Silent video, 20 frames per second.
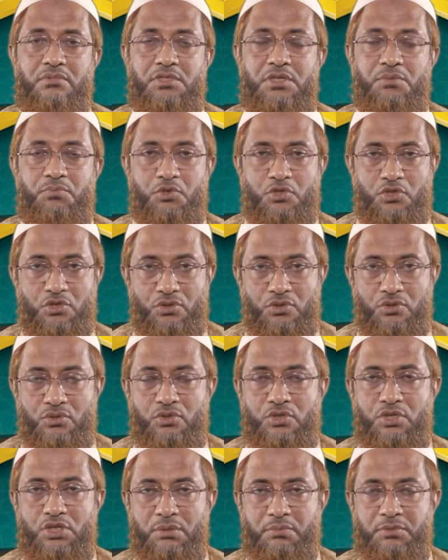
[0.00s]
যে
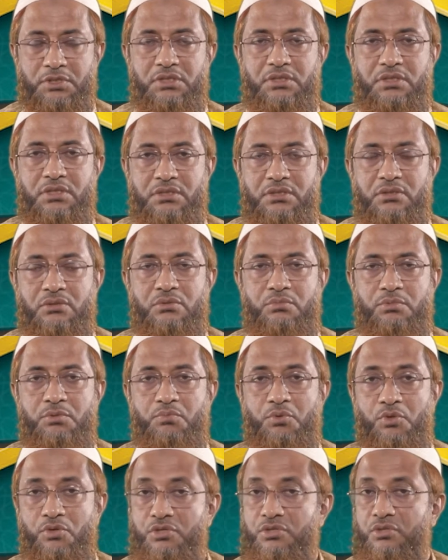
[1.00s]
প্রসঙ্গটি আমাদের কাছে খুবই
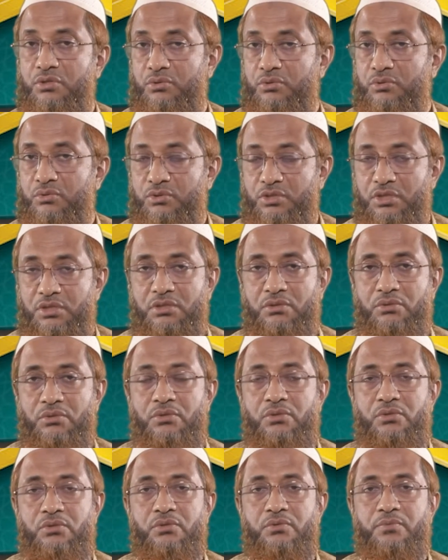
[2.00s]
পরিচিত সেটা
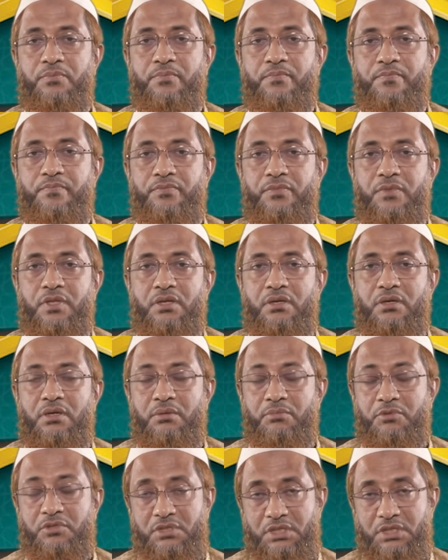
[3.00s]
হলো এবং